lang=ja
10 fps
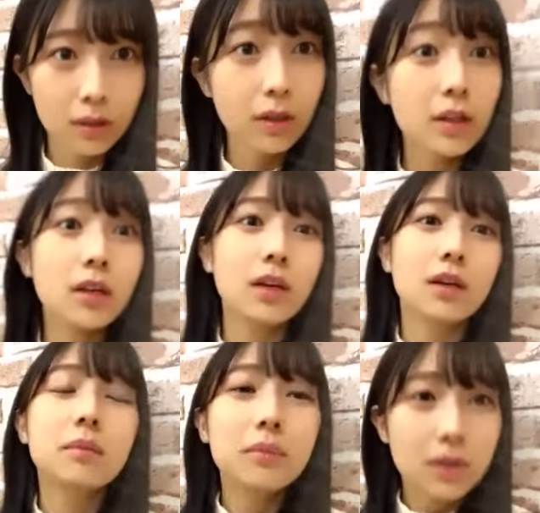え
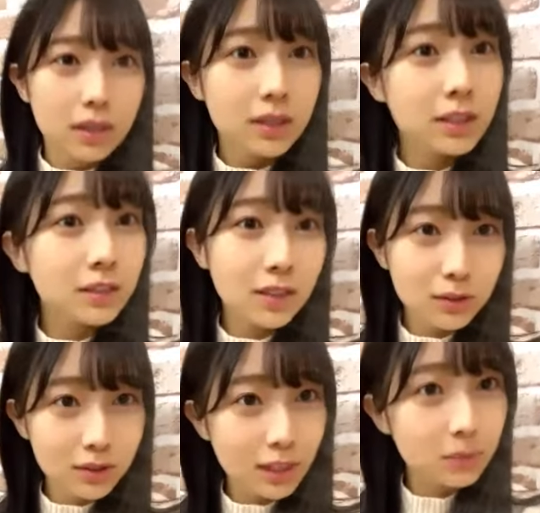いいんで
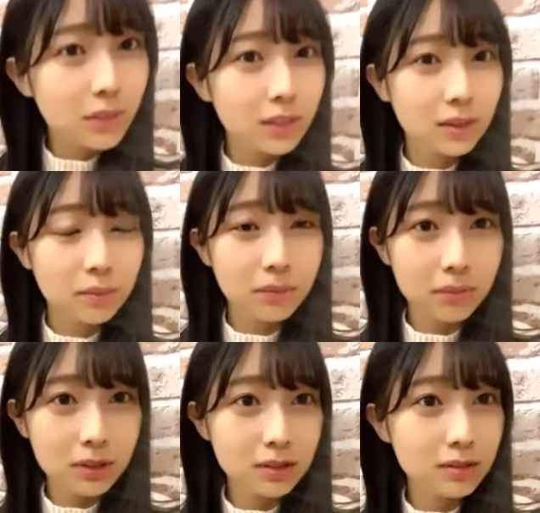すかみたいな
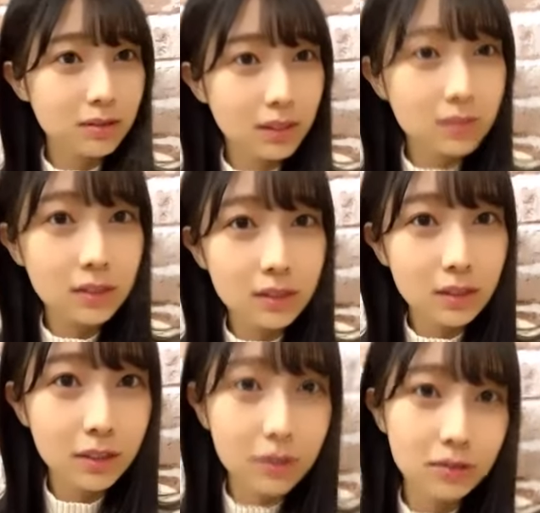また出していた
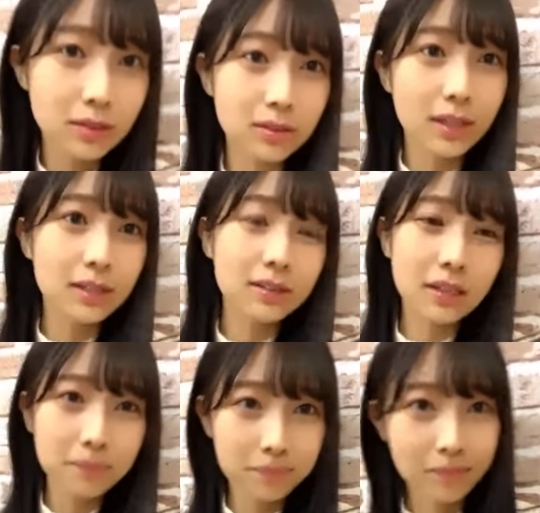だけるんですかっ
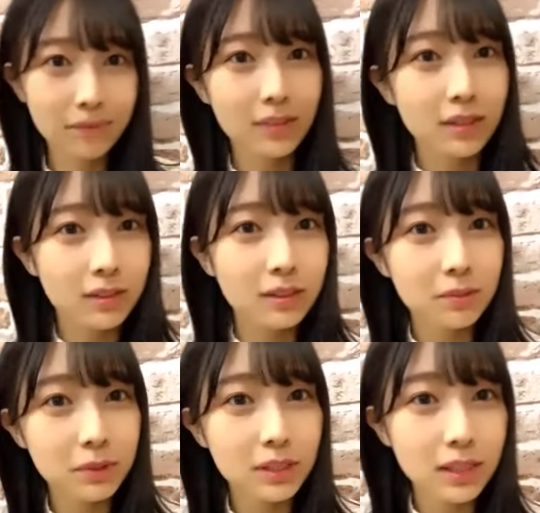て
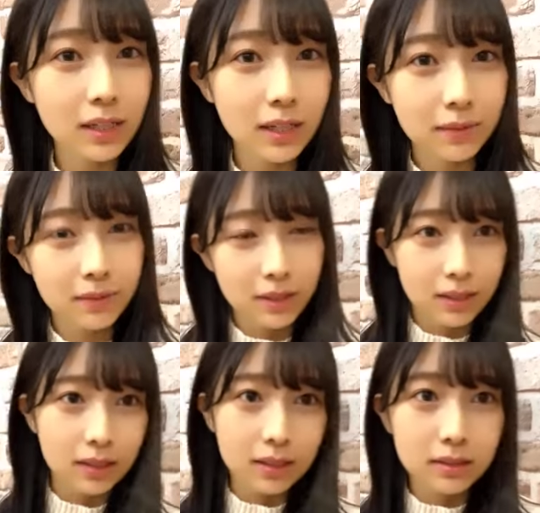思いながら
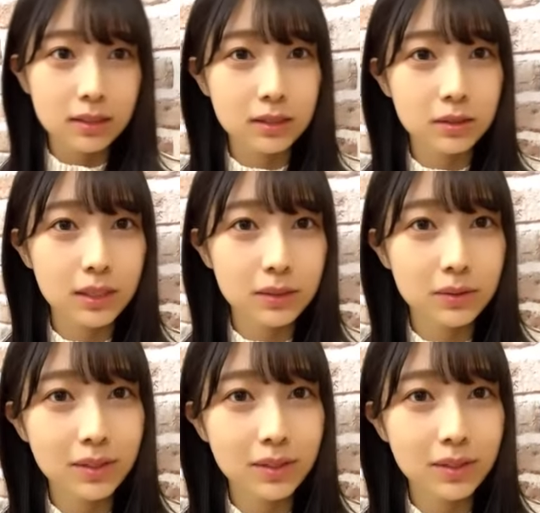撮影を